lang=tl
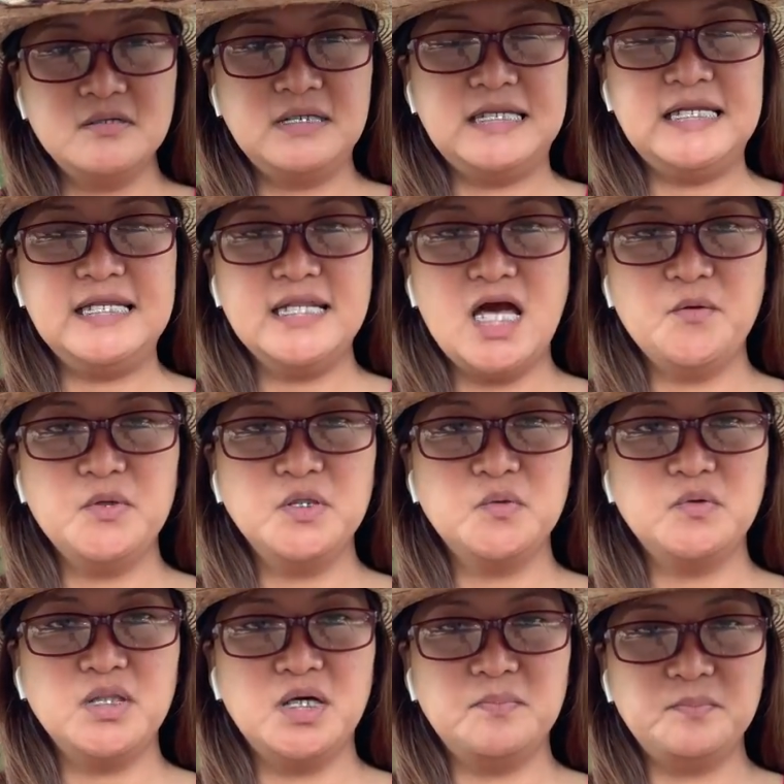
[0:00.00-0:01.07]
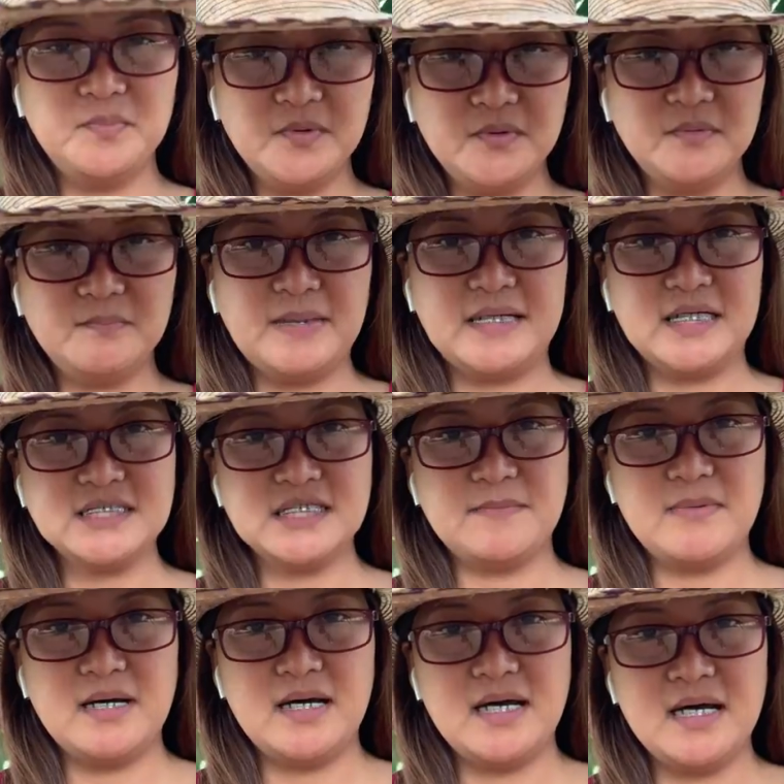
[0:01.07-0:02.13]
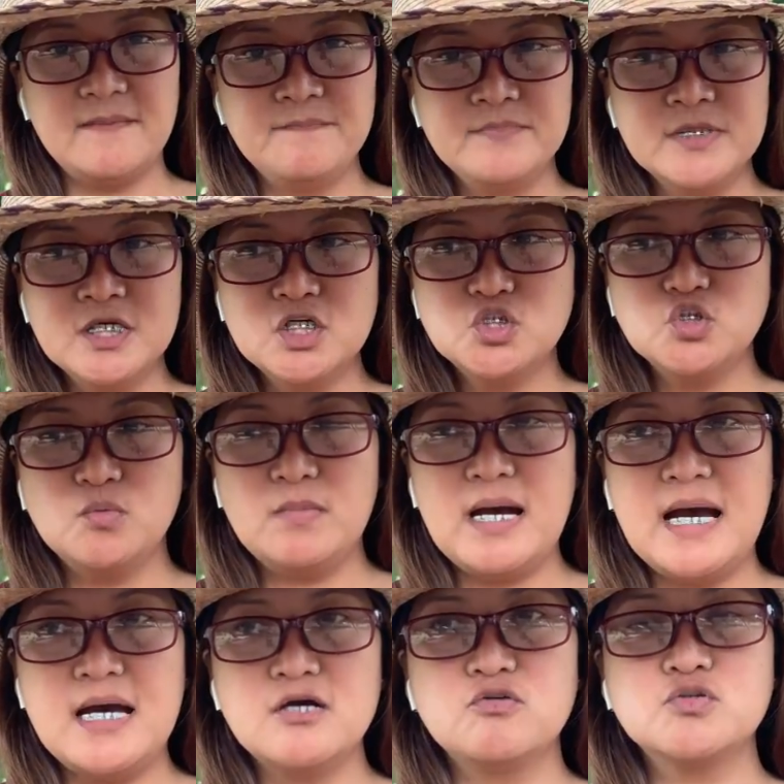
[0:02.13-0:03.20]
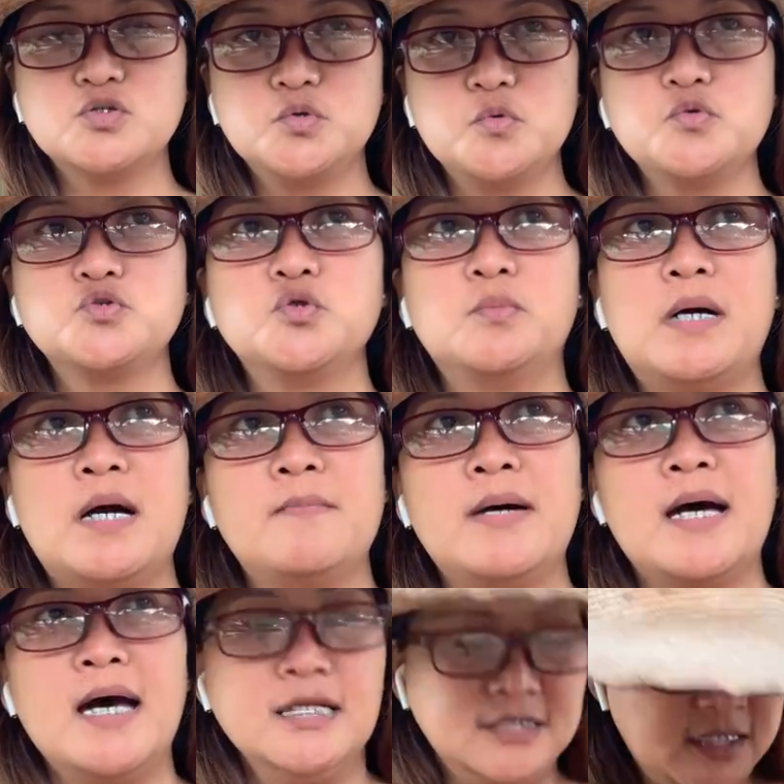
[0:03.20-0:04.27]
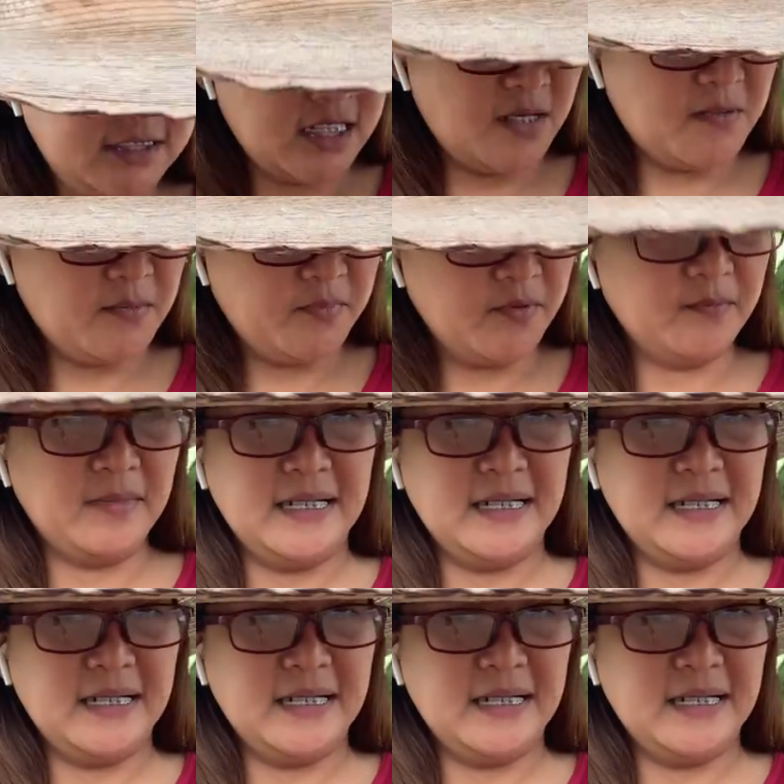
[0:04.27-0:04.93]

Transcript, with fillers: Lilinawin ko lang po para sa mga suma gustong sumama at sasama po.